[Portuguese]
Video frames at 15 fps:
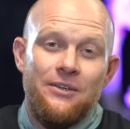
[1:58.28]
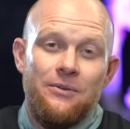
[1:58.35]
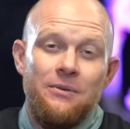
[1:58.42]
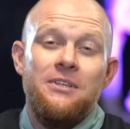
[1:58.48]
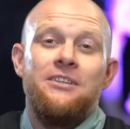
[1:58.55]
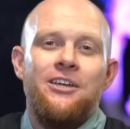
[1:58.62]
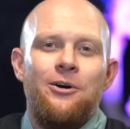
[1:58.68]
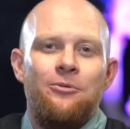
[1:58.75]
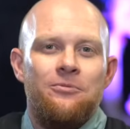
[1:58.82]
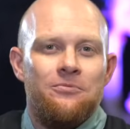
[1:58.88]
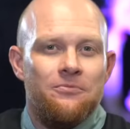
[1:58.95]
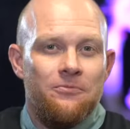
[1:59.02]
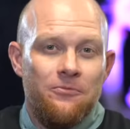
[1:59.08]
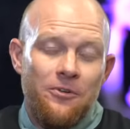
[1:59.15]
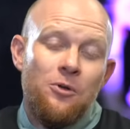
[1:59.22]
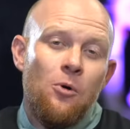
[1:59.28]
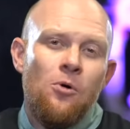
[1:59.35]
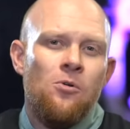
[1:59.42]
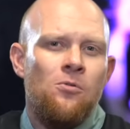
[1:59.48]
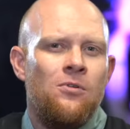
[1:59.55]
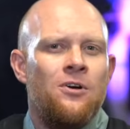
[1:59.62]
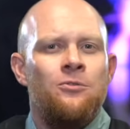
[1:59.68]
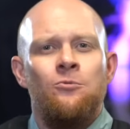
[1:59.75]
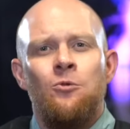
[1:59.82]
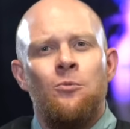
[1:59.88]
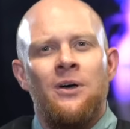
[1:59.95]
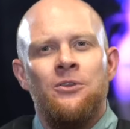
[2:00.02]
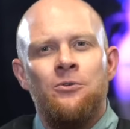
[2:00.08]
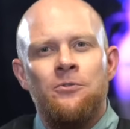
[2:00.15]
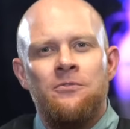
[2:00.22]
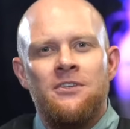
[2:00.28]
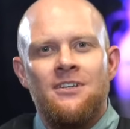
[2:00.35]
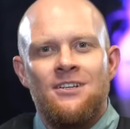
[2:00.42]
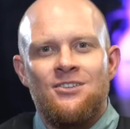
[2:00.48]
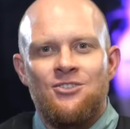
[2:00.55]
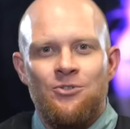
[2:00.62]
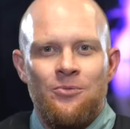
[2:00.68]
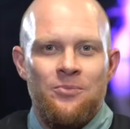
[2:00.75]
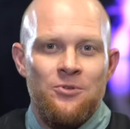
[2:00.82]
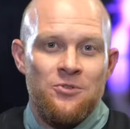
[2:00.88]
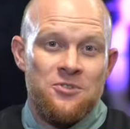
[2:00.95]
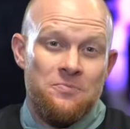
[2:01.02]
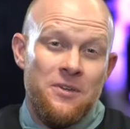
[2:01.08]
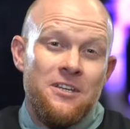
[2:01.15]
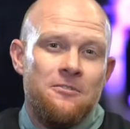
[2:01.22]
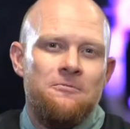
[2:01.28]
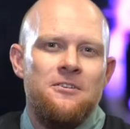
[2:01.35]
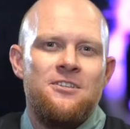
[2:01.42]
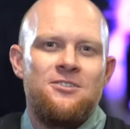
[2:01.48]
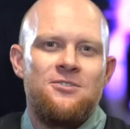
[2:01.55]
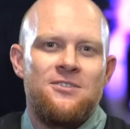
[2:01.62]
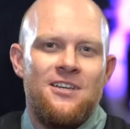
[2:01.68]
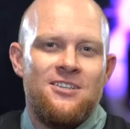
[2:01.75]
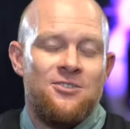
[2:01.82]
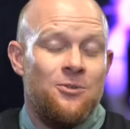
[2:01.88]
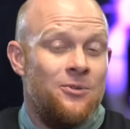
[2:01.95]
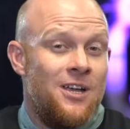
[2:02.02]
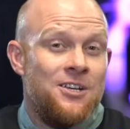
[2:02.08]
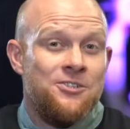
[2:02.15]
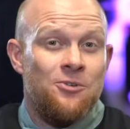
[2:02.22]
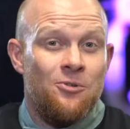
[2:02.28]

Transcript: Então, ficou com alguma dúvida sobre os benefícios da soldagem